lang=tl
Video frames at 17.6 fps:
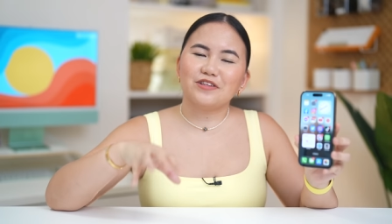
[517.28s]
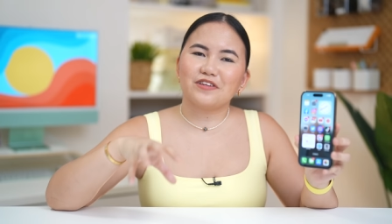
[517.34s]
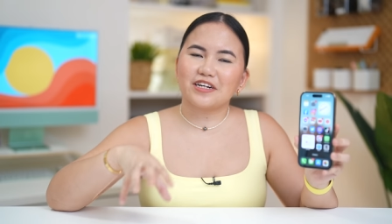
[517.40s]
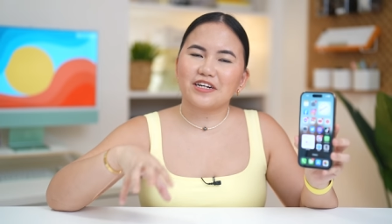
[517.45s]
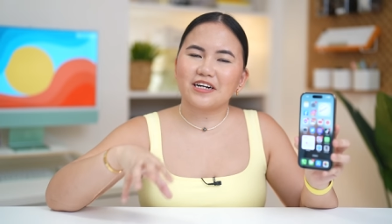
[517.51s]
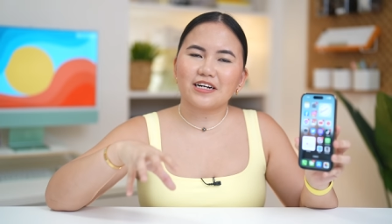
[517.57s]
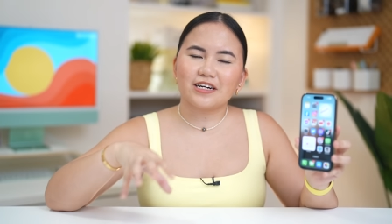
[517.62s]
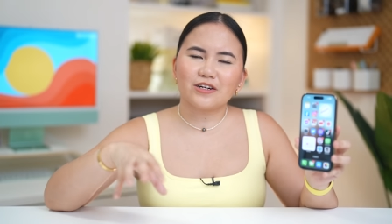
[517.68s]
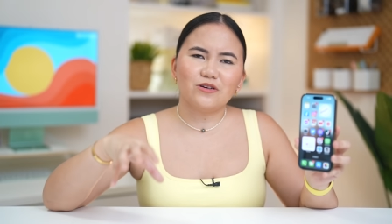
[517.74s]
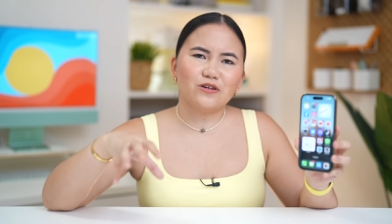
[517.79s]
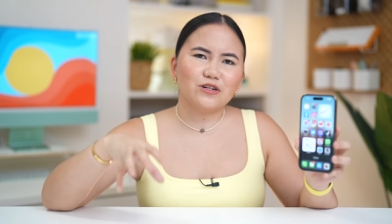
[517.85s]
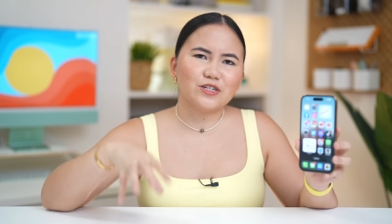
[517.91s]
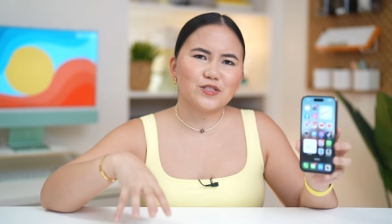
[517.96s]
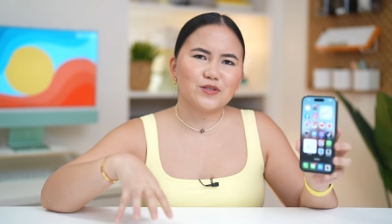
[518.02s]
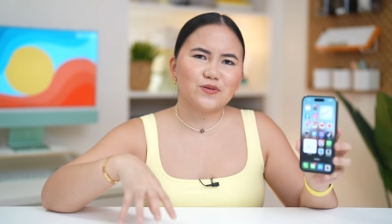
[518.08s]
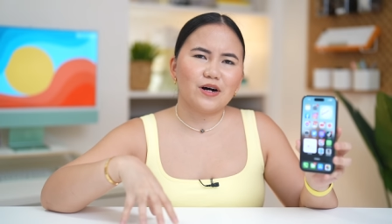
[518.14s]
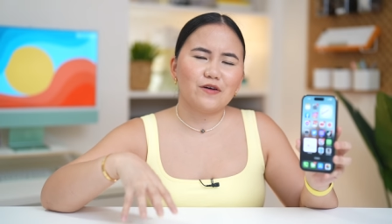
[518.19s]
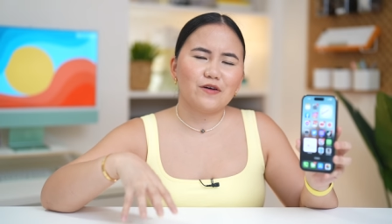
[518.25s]
there are
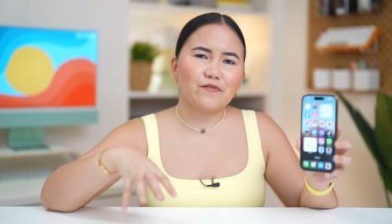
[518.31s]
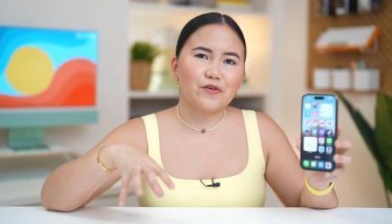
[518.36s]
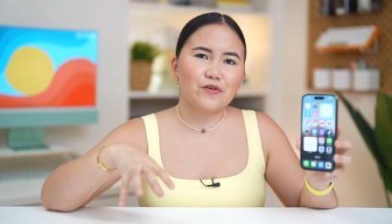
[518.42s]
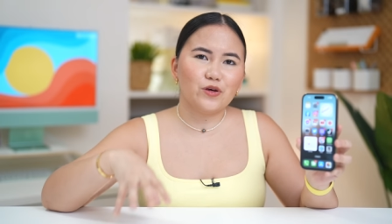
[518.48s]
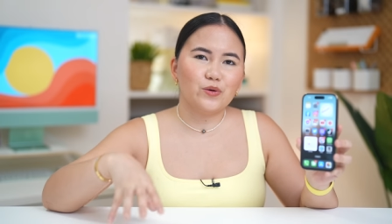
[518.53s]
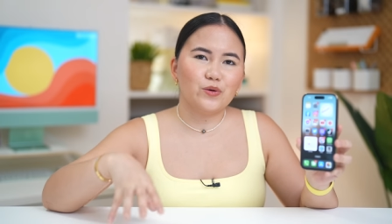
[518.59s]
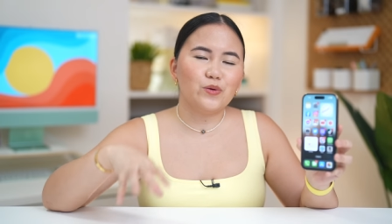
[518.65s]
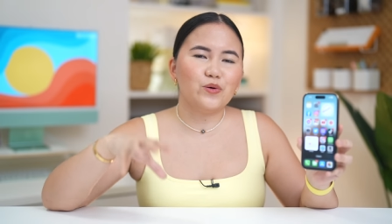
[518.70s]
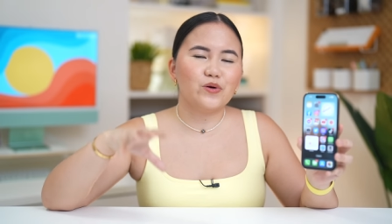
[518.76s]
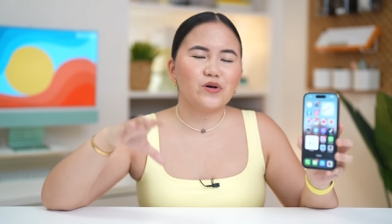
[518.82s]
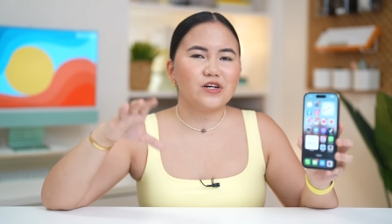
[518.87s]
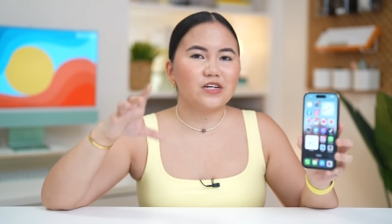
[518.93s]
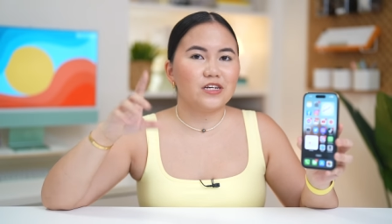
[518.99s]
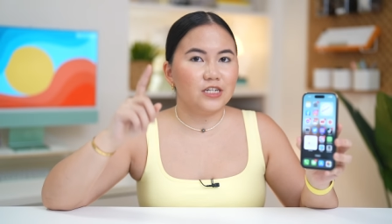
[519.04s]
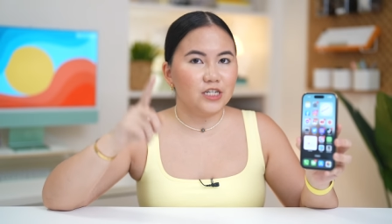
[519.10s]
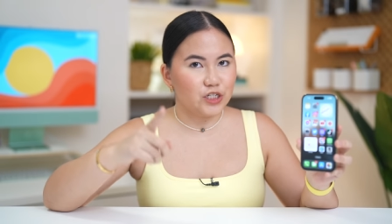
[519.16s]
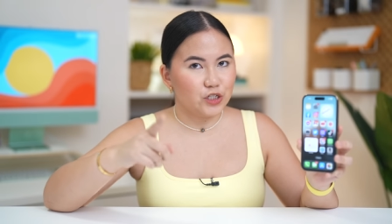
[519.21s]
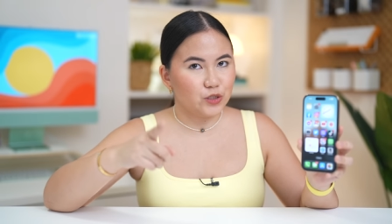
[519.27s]
also a few
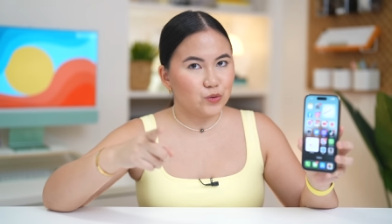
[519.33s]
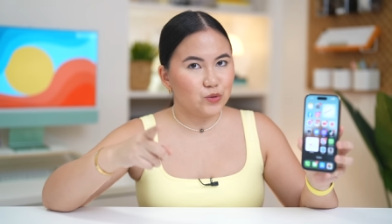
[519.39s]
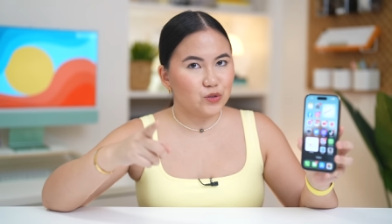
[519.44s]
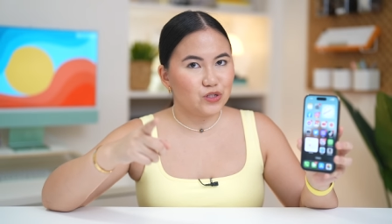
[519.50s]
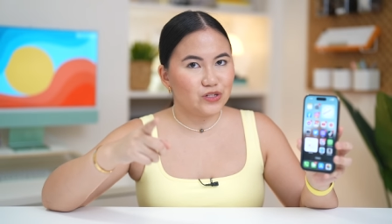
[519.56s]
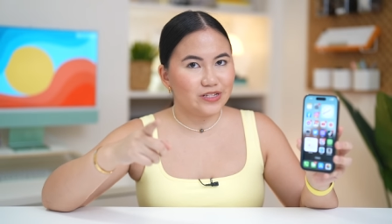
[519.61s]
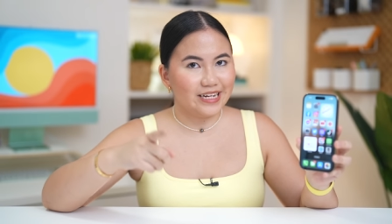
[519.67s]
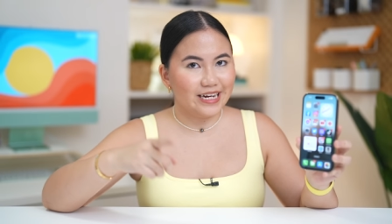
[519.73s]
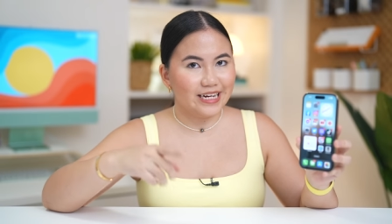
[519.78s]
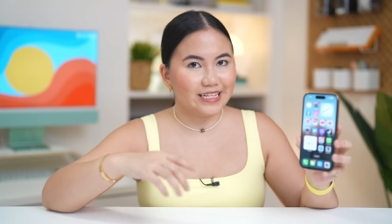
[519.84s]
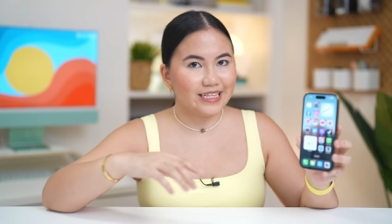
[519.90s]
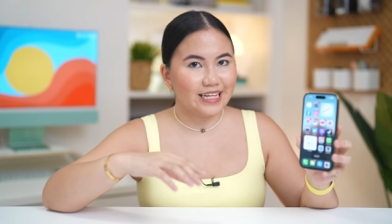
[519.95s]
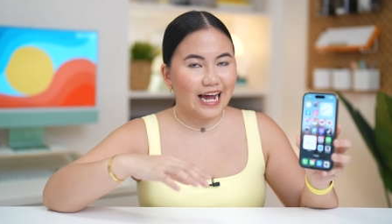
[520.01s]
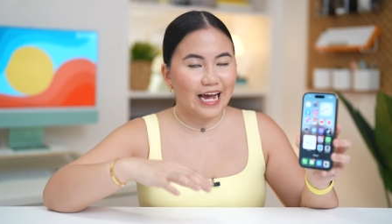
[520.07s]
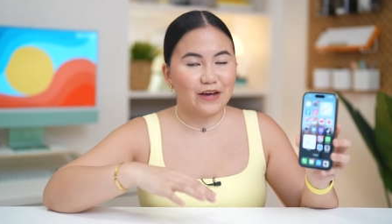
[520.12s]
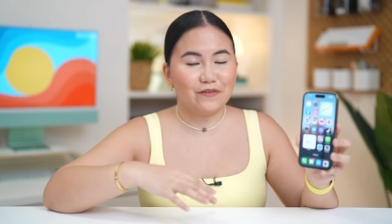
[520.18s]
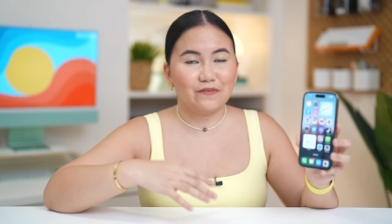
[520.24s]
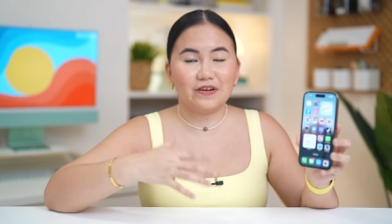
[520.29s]
issues that
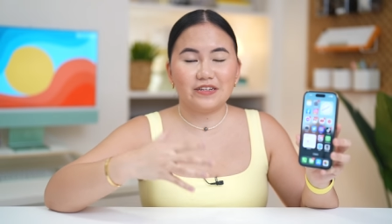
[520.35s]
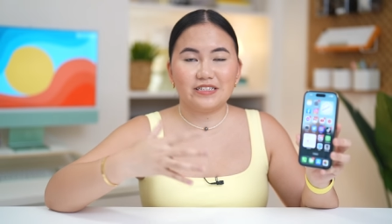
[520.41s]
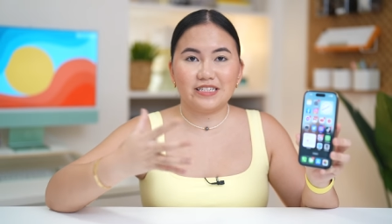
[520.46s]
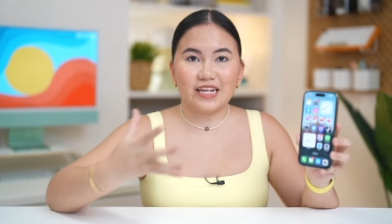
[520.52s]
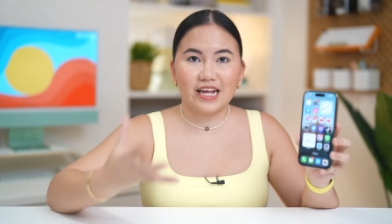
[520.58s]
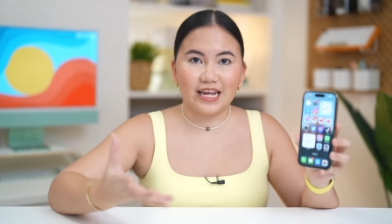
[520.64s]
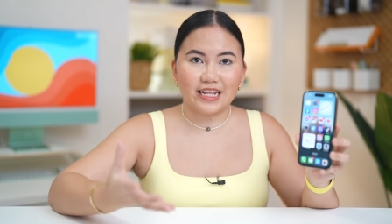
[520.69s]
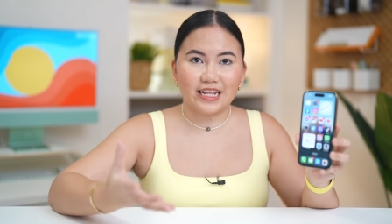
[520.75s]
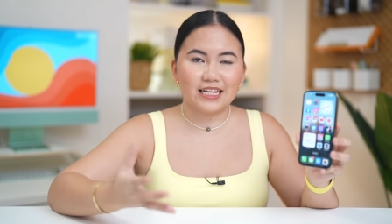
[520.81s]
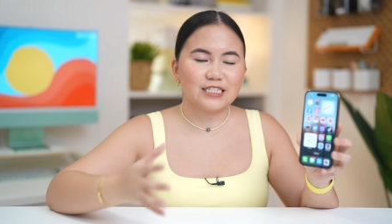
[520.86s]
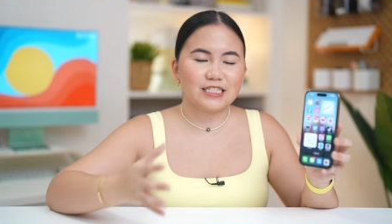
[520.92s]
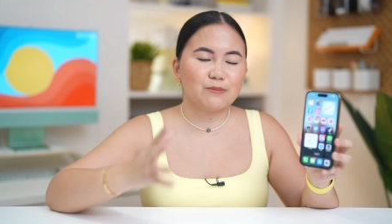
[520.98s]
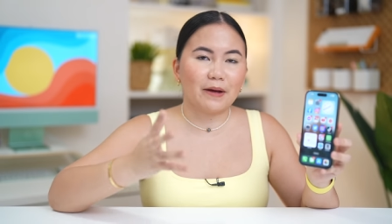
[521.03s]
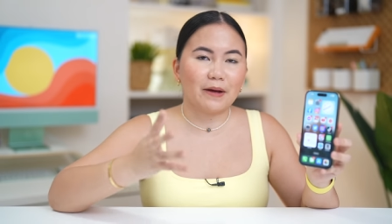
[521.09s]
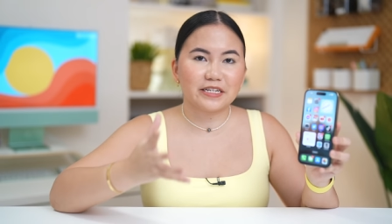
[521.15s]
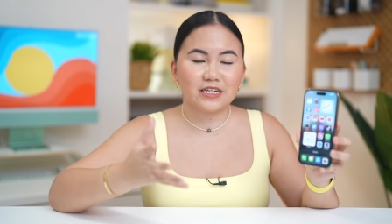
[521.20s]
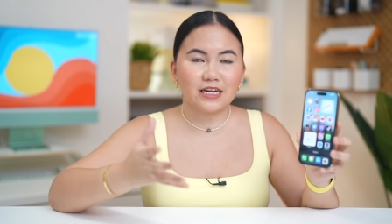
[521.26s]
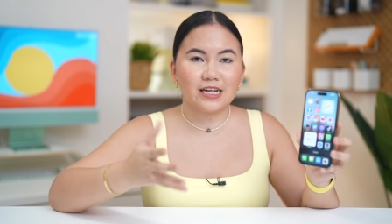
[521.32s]
I've seen,
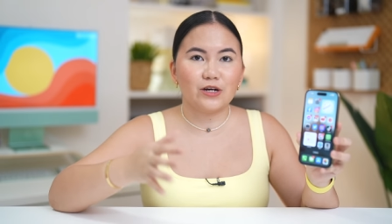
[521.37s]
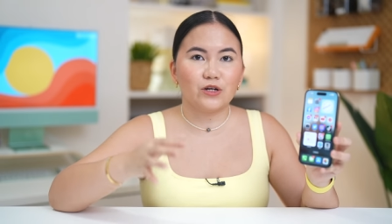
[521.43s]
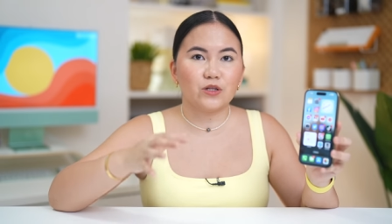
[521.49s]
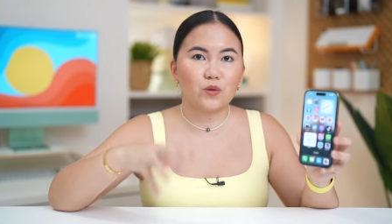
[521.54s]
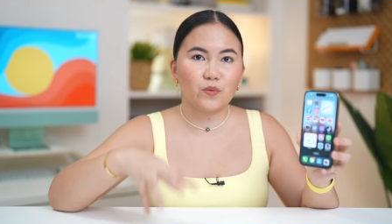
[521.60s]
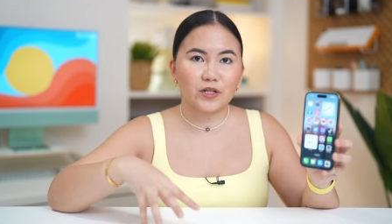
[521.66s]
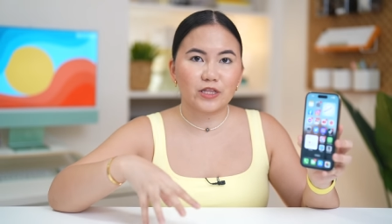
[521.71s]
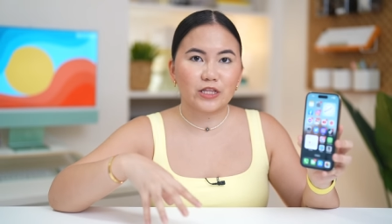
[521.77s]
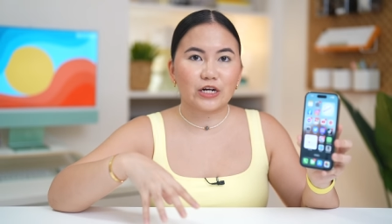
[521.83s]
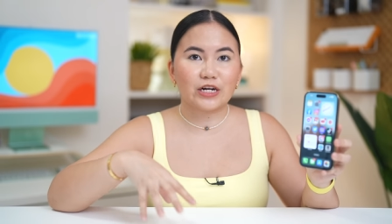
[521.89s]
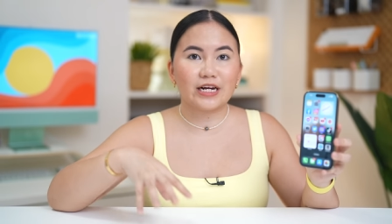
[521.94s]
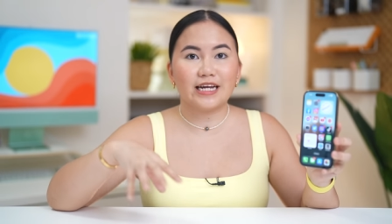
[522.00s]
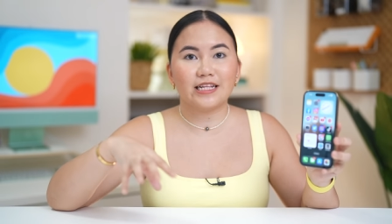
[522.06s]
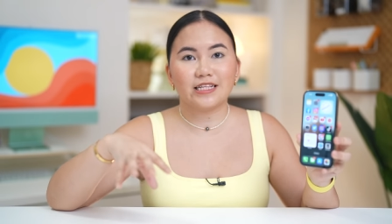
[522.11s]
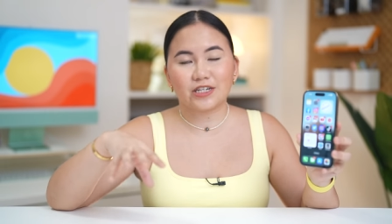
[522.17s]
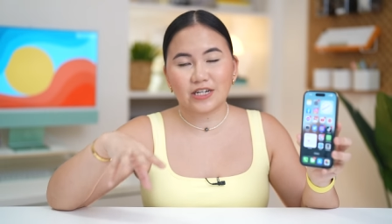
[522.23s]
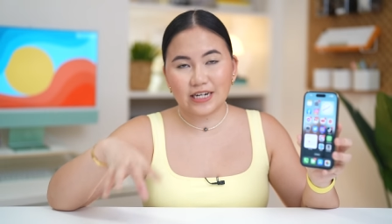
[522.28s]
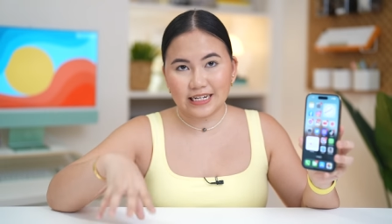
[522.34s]
especially on Twitter
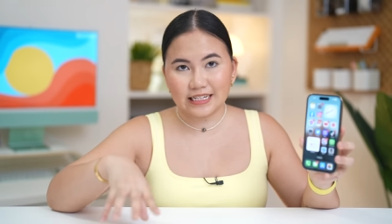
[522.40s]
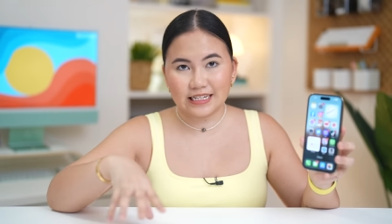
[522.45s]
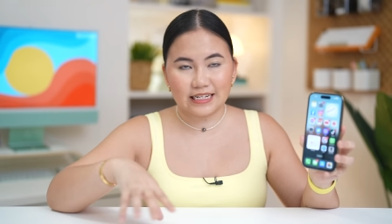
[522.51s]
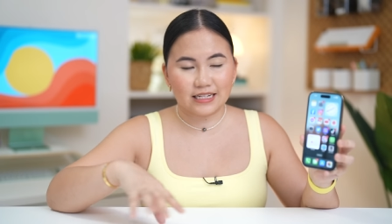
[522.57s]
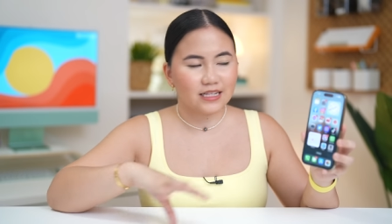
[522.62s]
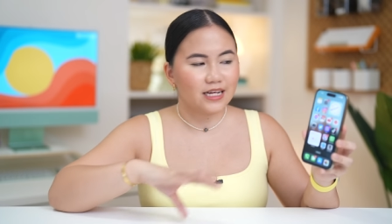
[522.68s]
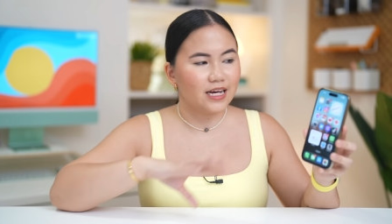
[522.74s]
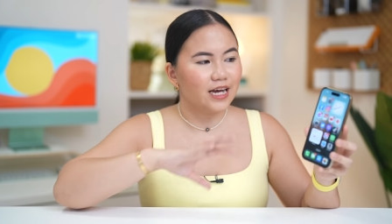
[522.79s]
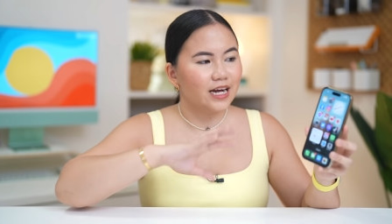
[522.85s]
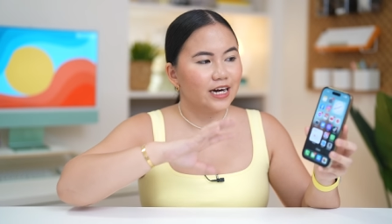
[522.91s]
and Reddit,